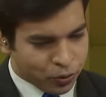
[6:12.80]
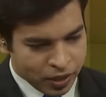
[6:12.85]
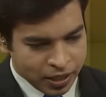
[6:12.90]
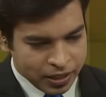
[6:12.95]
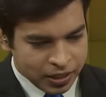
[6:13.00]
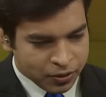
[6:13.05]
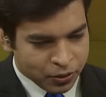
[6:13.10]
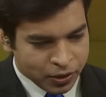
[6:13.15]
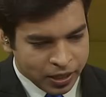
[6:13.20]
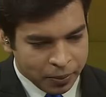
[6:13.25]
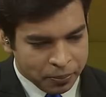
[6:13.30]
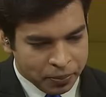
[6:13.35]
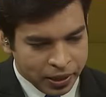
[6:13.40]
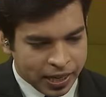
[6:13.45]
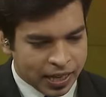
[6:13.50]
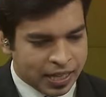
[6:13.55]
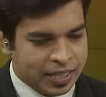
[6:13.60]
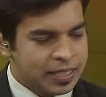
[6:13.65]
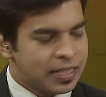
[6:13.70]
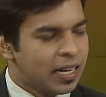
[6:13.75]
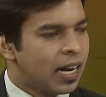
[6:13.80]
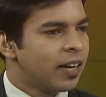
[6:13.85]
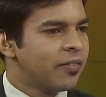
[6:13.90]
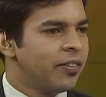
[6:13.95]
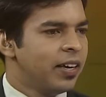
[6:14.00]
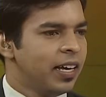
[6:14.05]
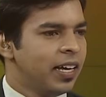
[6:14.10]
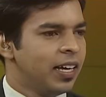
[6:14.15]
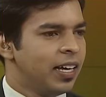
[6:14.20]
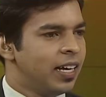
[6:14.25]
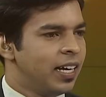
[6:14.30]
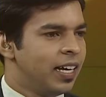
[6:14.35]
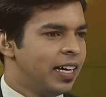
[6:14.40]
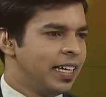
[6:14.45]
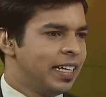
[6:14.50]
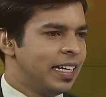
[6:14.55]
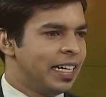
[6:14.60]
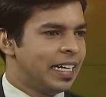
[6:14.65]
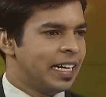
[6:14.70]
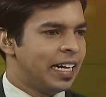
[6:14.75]
தொடர்ந்து ஒரு டப்பிங் கலைஞராகவே
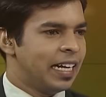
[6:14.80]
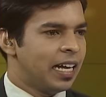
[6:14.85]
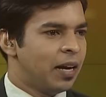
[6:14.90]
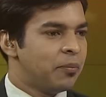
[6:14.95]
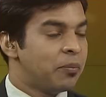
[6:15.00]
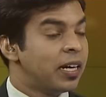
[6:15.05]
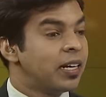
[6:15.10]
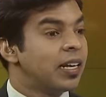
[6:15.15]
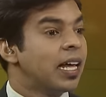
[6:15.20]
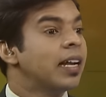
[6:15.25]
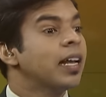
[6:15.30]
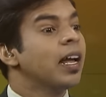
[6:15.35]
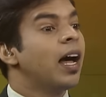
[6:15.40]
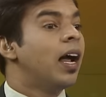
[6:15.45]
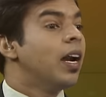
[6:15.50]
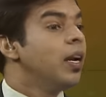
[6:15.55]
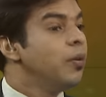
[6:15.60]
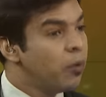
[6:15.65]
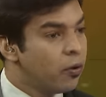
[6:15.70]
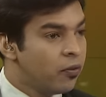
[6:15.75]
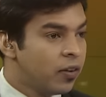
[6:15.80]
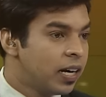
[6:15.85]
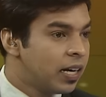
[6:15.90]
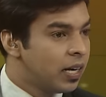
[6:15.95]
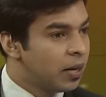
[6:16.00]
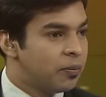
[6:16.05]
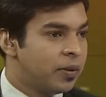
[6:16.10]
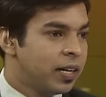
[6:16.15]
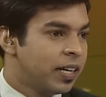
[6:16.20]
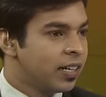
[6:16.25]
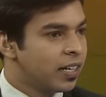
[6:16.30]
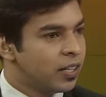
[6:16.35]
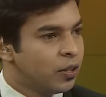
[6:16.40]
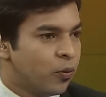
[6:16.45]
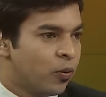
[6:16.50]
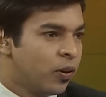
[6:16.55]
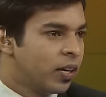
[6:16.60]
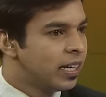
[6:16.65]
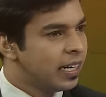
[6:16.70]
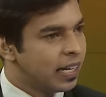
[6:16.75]
இருக்கிறீங்க பட் நிறைய அனுபவங்கள்
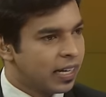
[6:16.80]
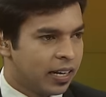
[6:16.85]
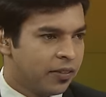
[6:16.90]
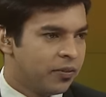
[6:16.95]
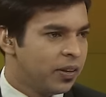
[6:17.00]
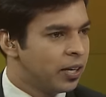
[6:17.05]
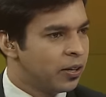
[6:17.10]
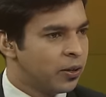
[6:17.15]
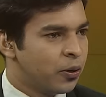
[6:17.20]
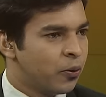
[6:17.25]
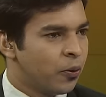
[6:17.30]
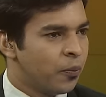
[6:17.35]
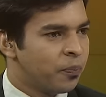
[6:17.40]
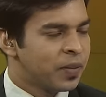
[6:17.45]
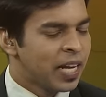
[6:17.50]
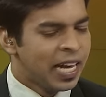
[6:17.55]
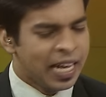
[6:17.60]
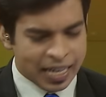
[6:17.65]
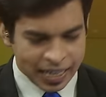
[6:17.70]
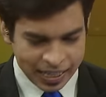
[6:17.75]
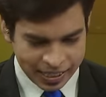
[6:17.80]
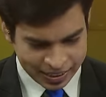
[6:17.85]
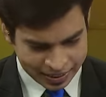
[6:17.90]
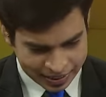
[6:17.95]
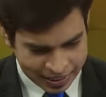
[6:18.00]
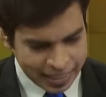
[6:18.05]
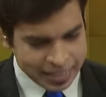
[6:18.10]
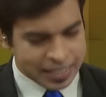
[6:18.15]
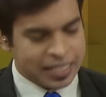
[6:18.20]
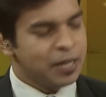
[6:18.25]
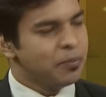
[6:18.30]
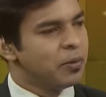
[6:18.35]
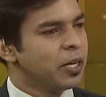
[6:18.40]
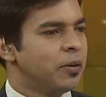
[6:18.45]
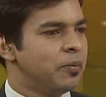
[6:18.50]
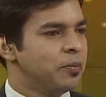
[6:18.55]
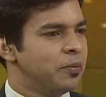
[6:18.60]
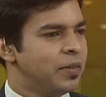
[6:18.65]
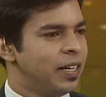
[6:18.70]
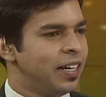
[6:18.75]
அப்படிங்கிறது உங்களுக்கு நிறையவே இருக்கும்
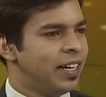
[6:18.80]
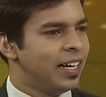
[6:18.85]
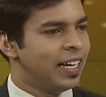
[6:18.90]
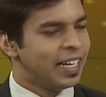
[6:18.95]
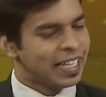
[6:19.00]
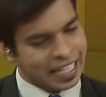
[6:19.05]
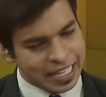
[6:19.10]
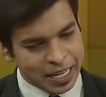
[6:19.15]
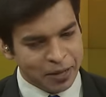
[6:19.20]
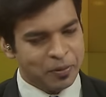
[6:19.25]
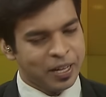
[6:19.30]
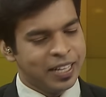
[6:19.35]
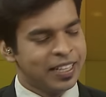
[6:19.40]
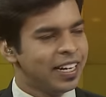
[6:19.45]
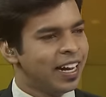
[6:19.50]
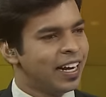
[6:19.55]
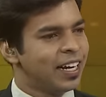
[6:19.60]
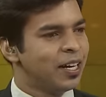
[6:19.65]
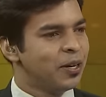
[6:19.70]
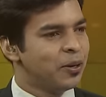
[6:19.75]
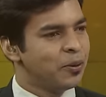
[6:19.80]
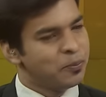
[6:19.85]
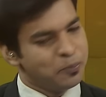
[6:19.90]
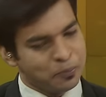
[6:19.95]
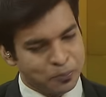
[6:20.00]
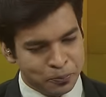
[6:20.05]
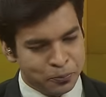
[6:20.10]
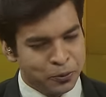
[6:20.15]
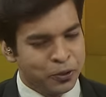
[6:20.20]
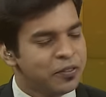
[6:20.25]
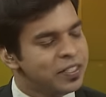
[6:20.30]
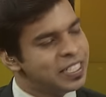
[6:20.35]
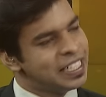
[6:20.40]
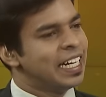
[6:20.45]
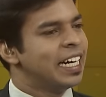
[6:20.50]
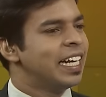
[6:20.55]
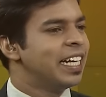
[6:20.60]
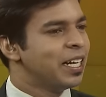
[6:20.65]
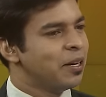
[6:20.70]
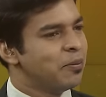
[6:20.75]
தற்சமயம் என்ன மாதிரியான புது
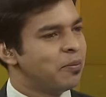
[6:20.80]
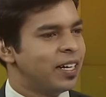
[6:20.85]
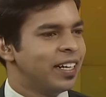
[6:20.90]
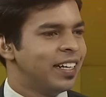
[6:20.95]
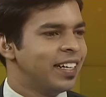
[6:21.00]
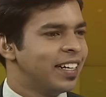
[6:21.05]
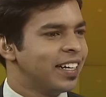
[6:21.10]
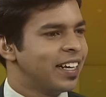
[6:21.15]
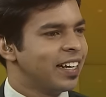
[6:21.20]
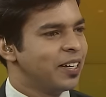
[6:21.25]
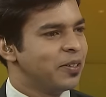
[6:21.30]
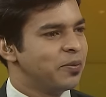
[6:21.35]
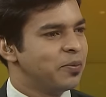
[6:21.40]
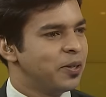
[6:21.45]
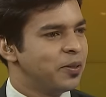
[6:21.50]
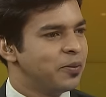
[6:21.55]
விஷயங்களை நீங்கள் பண்ணிட்டு இருக்கீங்க